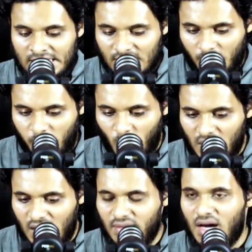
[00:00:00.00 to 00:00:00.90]
இந்த
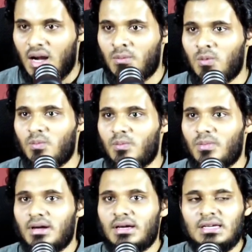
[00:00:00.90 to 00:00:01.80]
பொருளாதாரமும்
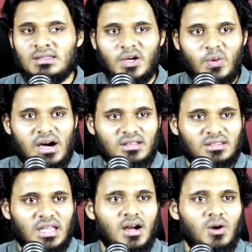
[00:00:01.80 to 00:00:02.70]
இந்த
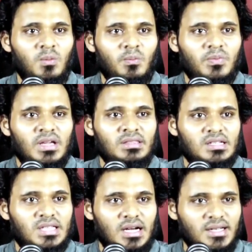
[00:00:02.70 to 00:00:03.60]
வார்த்தைகளும்
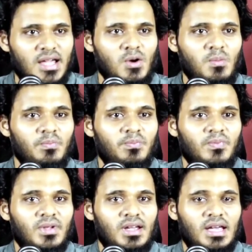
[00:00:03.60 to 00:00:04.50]
இந்த சண்டையும்
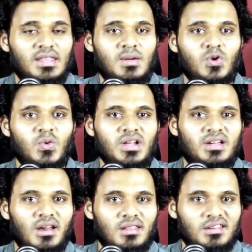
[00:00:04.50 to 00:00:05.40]
எதை
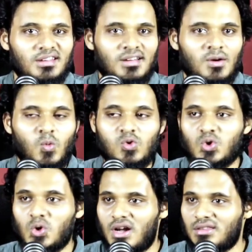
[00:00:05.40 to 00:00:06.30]
முடிவெடுக்கிறது உன்
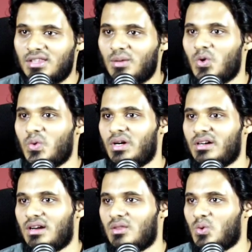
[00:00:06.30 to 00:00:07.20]
சொர்க்கத்தை
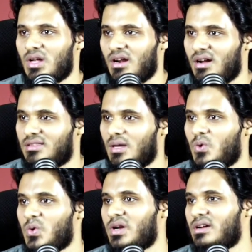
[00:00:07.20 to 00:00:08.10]
முடிவெடுக்கிறது உன் நரகத்தை
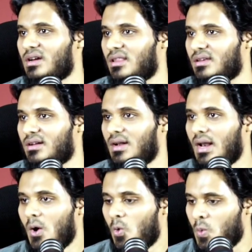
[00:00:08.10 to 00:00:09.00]
முடிவெடுக்கிறது
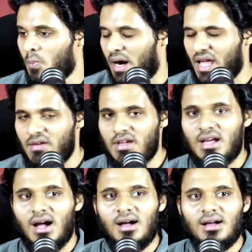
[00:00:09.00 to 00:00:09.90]
உன்
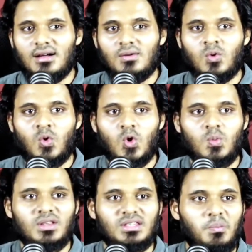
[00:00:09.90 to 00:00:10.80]
மனைவிக்காக உன்
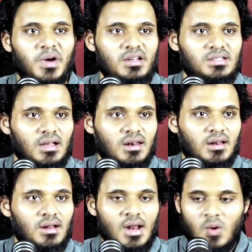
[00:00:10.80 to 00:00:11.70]
குடும்பத்தை பகைத்தால்
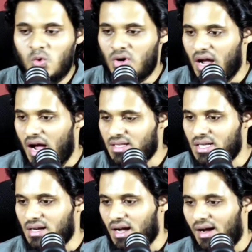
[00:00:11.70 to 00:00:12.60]
உன்
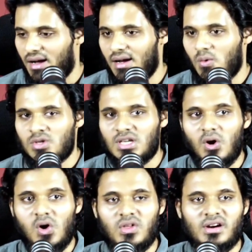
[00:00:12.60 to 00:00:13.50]
காசுக்காக உன்
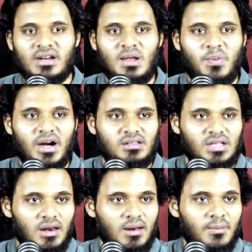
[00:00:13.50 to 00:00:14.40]
சகோதரன் நீ
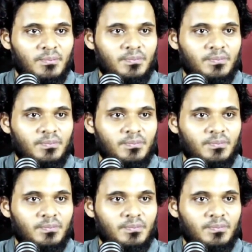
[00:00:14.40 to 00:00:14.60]
பகைத்தால்